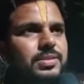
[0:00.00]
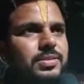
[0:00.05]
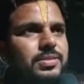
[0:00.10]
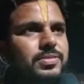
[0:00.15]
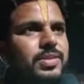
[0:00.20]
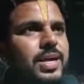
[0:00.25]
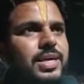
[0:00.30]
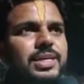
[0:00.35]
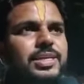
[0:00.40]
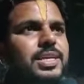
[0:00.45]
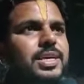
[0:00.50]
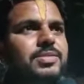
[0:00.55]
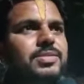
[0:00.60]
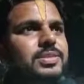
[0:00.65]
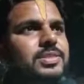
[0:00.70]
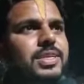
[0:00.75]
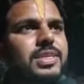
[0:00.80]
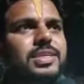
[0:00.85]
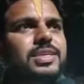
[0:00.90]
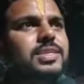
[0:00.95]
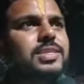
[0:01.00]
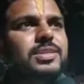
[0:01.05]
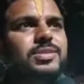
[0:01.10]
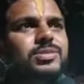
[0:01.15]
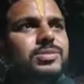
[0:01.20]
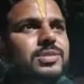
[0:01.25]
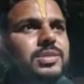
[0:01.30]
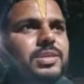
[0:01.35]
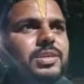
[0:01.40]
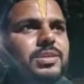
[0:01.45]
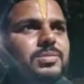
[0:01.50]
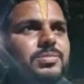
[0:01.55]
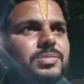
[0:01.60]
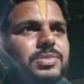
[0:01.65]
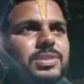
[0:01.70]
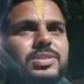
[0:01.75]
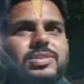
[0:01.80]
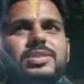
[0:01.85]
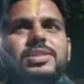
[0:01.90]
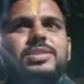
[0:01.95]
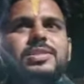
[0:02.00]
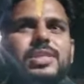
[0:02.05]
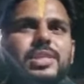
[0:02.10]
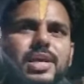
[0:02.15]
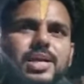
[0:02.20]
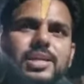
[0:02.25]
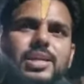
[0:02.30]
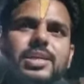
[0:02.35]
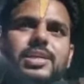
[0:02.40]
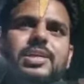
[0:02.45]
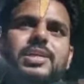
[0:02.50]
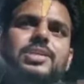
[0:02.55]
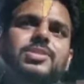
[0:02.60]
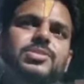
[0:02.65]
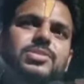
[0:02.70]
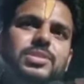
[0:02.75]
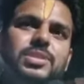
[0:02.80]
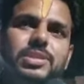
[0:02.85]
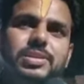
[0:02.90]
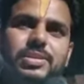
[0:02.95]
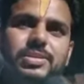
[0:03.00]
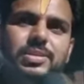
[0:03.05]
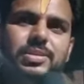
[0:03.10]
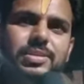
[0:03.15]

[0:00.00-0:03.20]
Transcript: वाणी का विषय नहीं है उसकी हम जितनी सराहना करें उतने